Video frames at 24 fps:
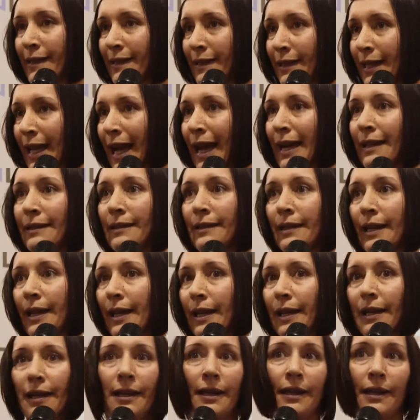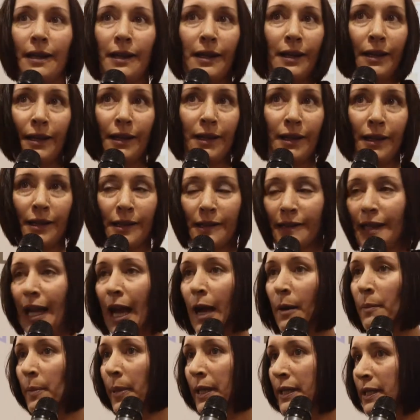testate eh,
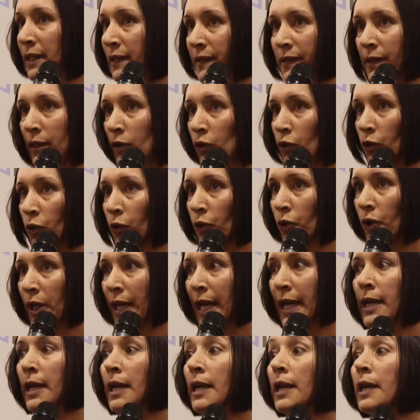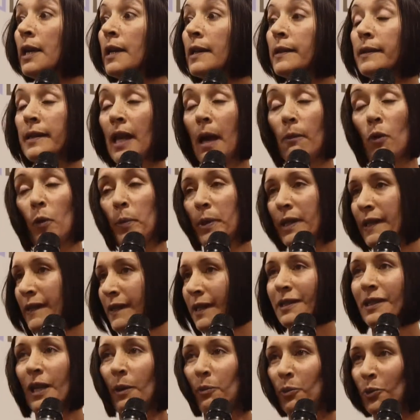stampa del settore, siamo
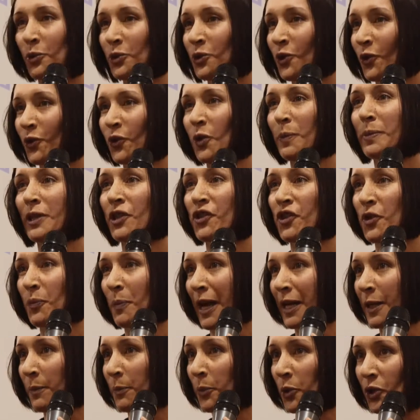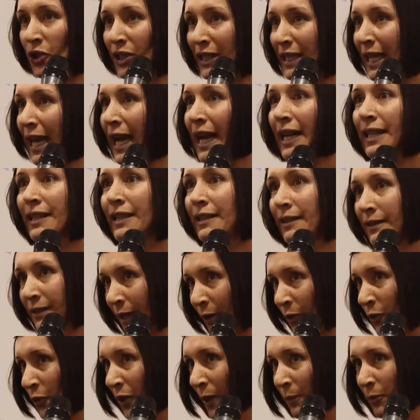presenti appunto sui principali portali,
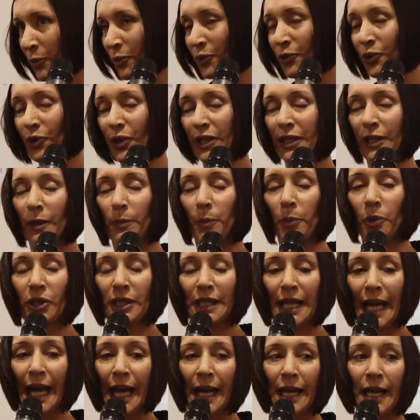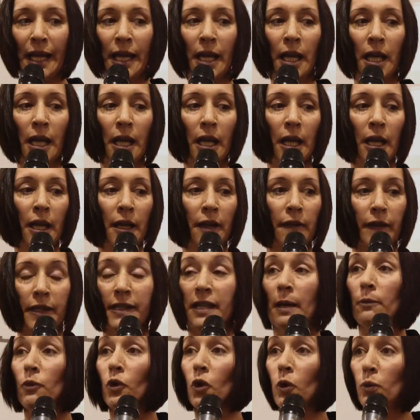tra cui appunto Edil Portale,
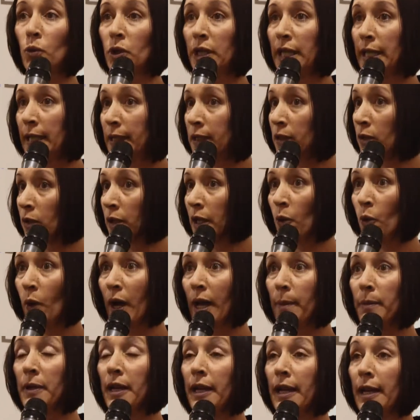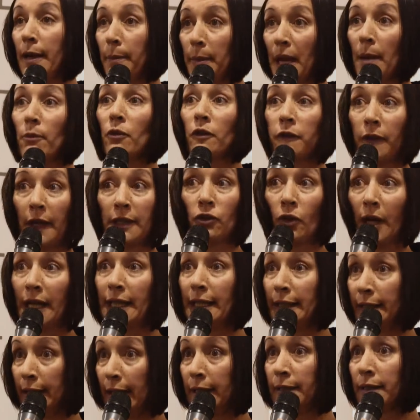facciamo comunicazione web e abbiamo fatto
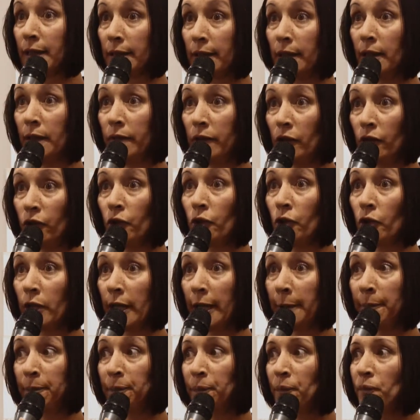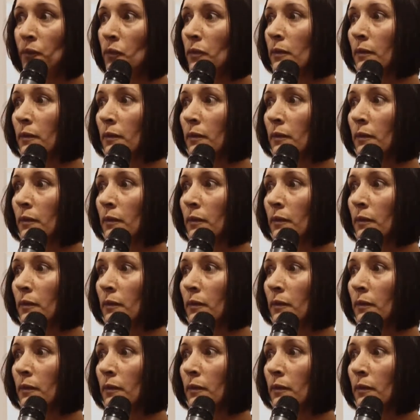anche tanta televisione